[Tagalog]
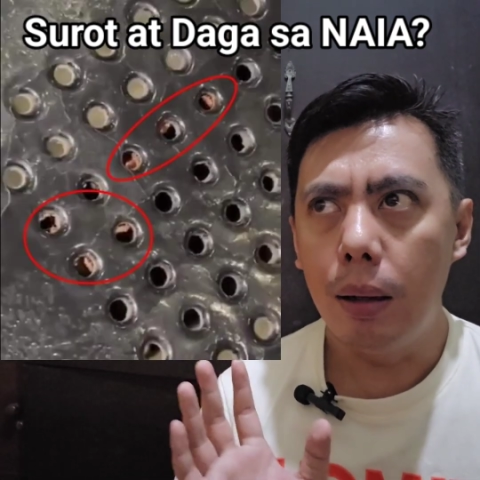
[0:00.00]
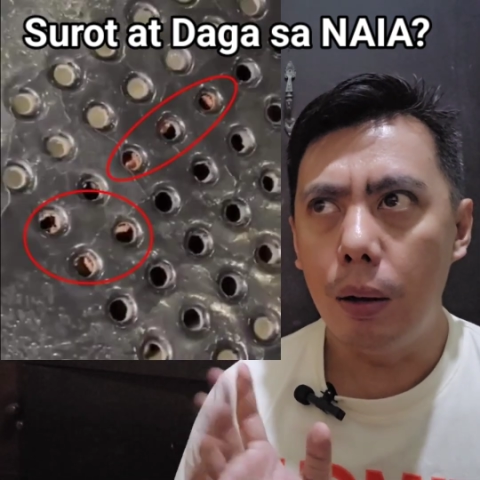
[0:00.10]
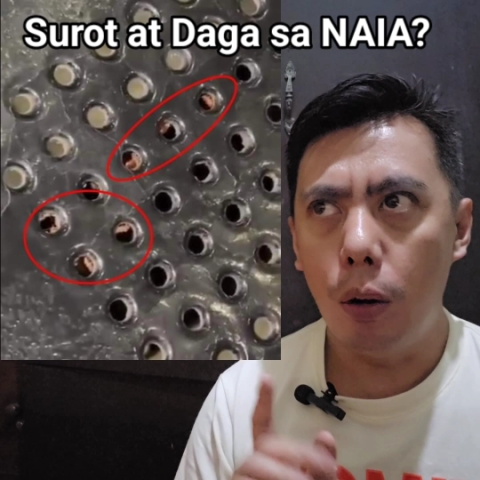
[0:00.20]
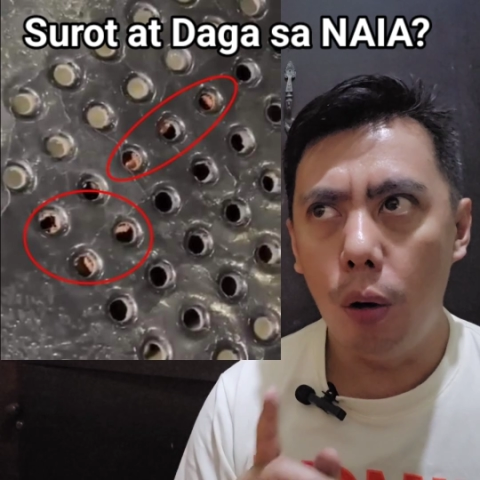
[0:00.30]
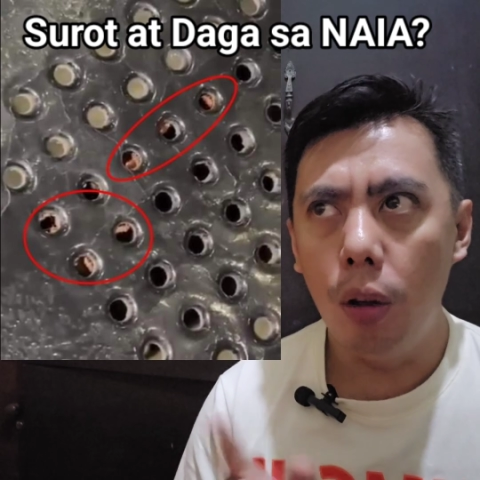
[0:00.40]

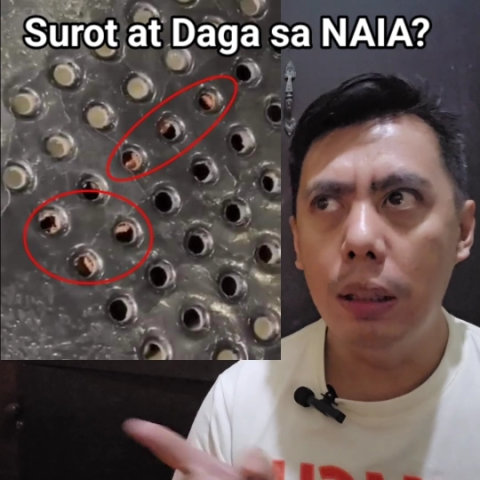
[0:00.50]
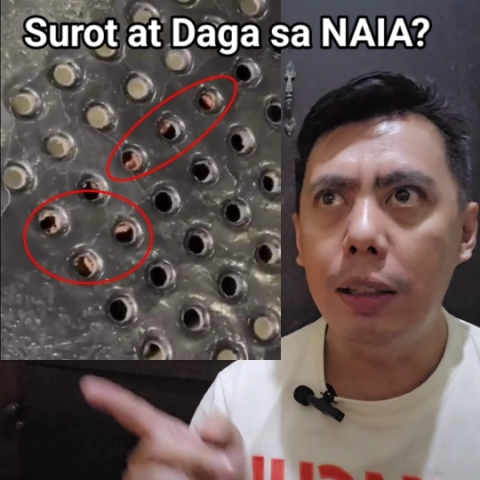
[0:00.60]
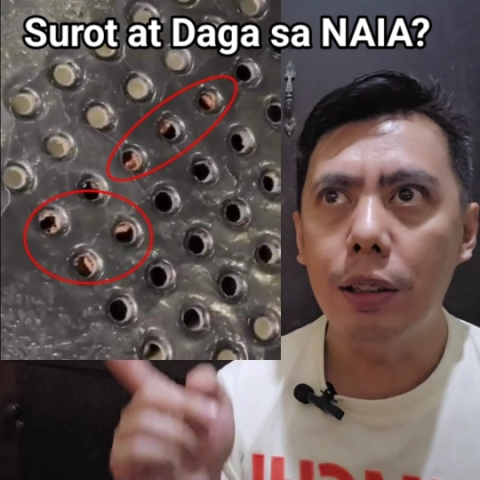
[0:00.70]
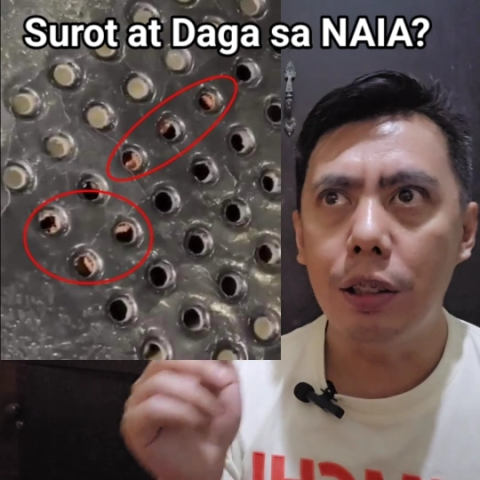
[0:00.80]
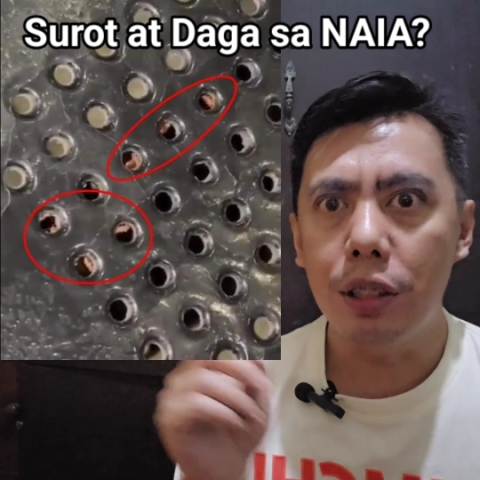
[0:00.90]
uh,
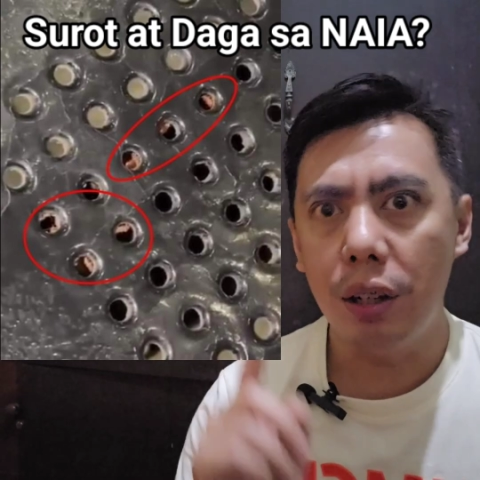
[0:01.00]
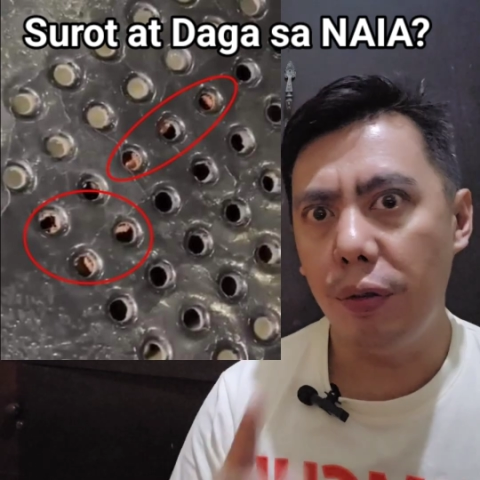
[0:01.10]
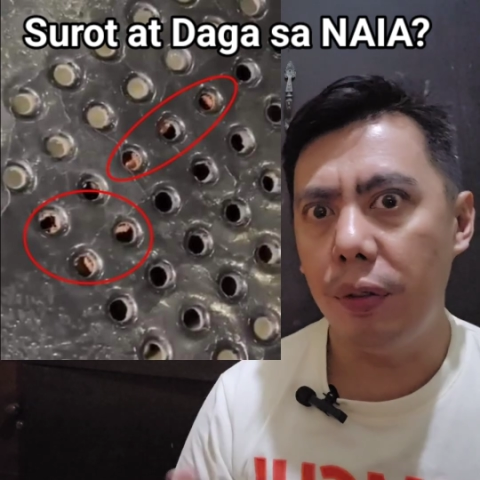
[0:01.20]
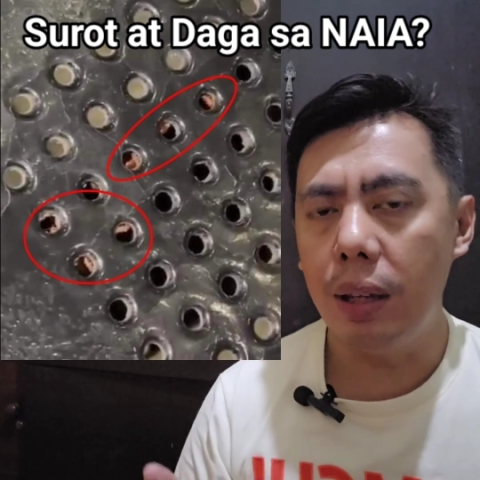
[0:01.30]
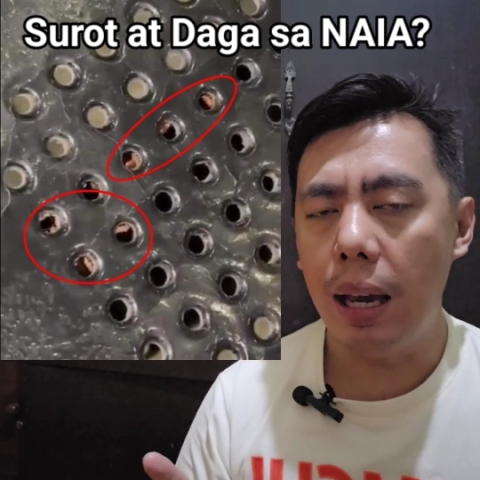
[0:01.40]
all-year
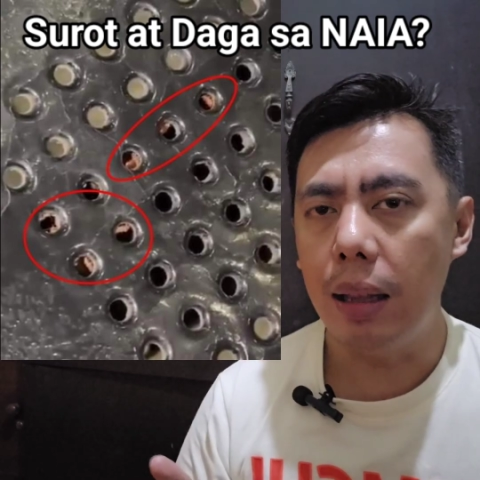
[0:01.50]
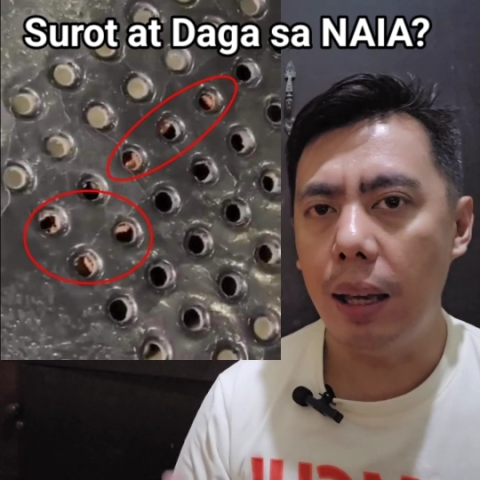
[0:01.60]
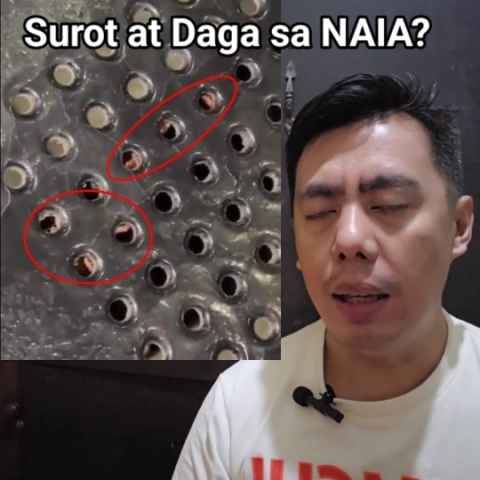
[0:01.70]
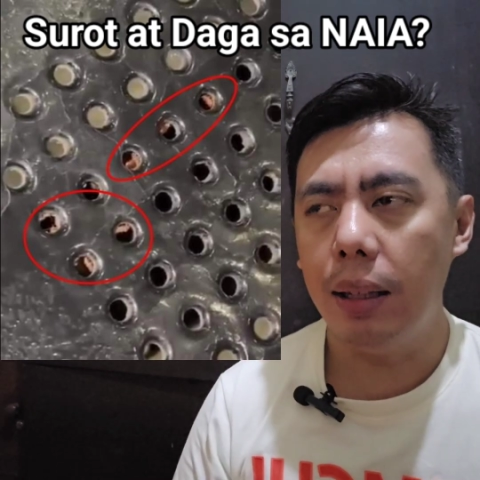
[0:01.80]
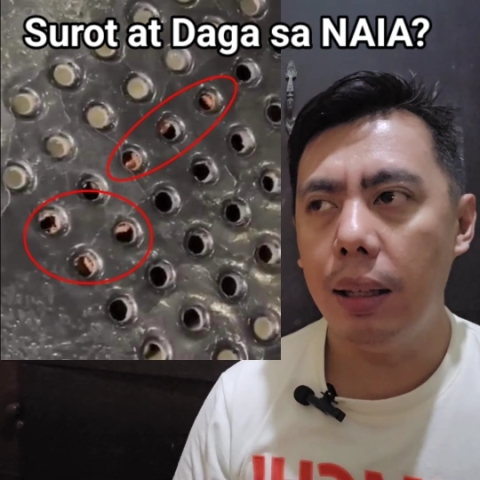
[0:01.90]
shift
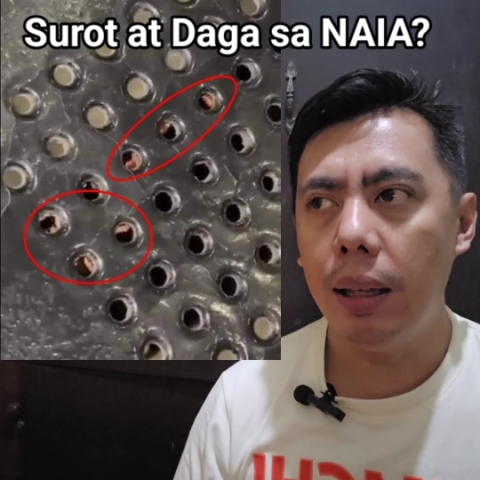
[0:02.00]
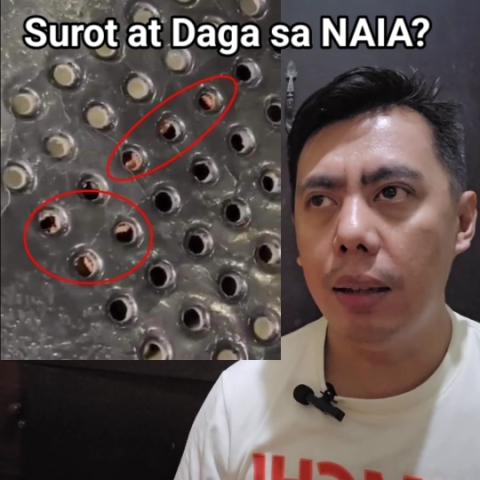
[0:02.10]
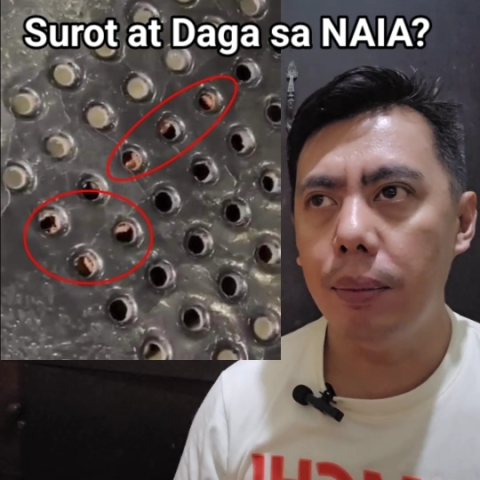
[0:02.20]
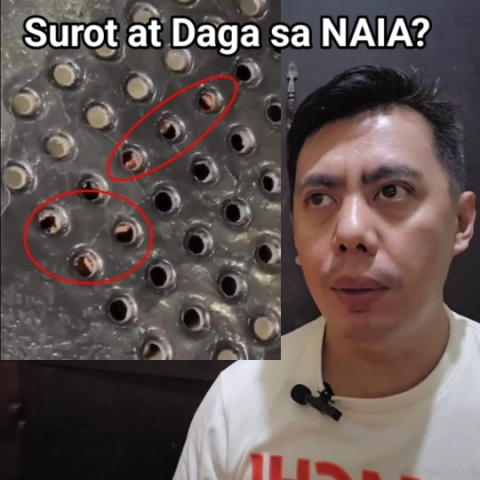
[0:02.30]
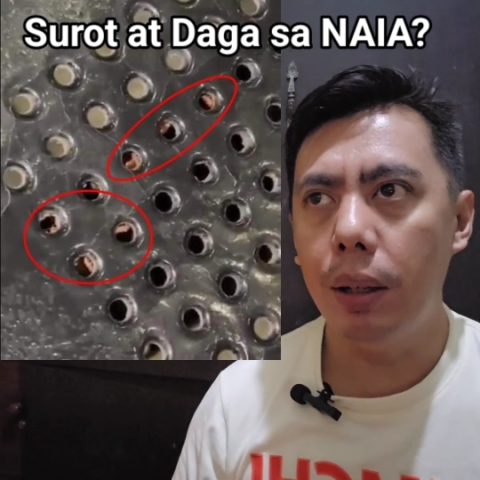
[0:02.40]
yan. I
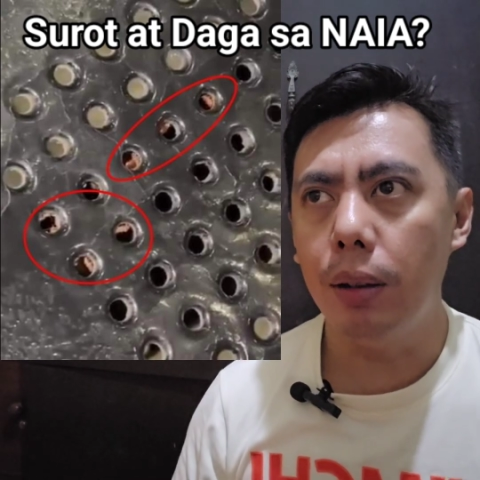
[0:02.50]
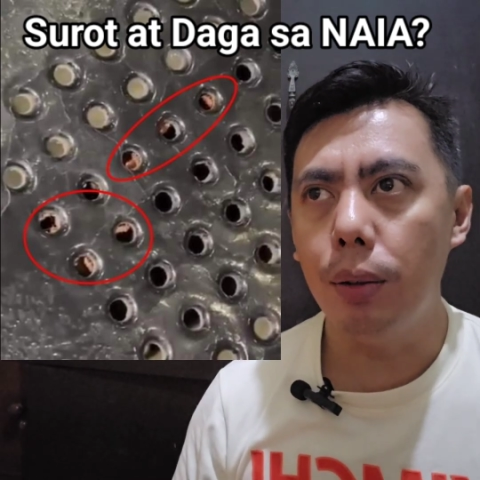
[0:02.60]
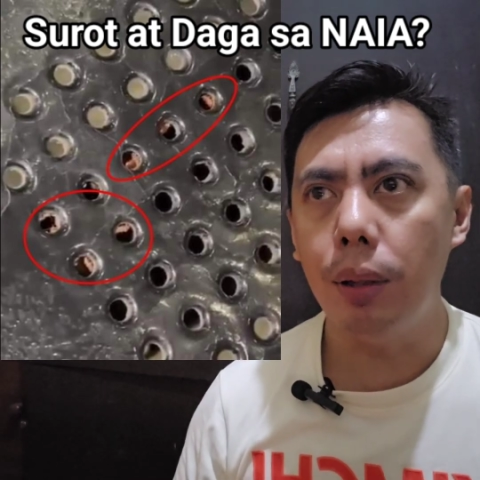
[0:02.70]
think uh,